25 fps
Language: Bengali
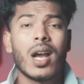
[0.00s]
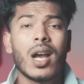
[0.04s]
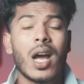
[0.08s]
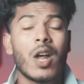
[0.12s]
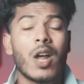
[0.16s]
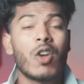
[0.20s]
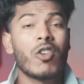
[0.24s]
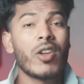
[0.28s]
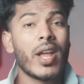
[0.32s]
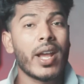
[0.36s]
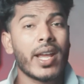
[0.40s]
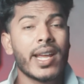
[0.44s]

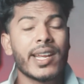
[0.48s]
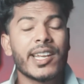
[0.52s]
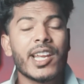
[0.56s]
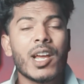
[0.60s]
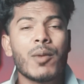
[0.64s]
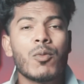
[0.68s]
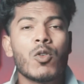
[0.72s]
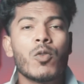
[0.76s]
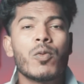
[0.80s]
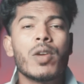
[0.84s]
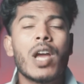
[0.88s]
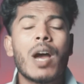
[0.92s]
কারণ এক
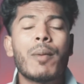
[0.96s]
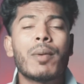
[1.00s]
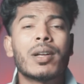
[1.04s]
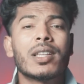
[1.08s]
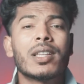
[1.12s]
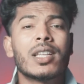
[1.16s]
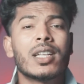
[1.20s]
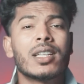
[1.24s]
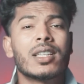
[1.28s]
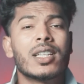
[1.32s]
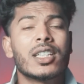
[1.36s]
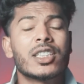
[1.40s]
একটা মুভি
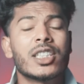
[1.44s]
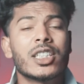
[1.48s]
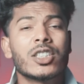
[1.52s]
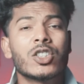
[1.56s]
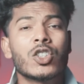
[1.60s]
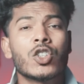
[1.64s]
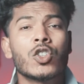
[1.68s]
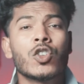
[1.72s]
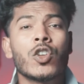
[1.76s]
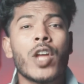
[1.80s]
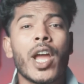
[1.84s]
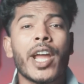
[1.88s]
আমাদের দেশের
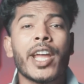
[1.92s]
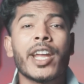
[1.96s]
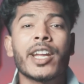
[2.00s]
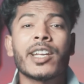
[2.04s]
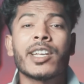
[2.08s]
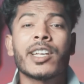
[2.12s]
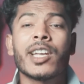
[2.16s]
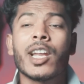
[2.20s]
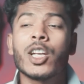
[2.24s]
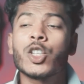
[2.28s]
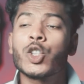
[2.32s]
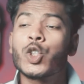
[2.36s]
জন্য এক
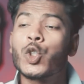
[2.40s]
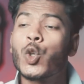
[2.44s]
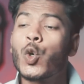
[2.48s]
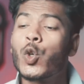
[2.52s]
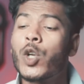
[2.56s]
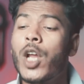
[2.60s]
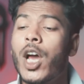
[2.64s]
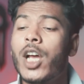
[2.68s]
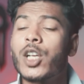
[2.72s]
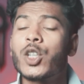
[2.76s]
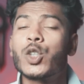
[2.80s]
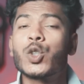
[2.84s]
একটা
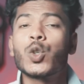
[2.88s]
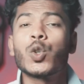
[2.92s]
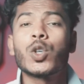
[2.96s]
সোনা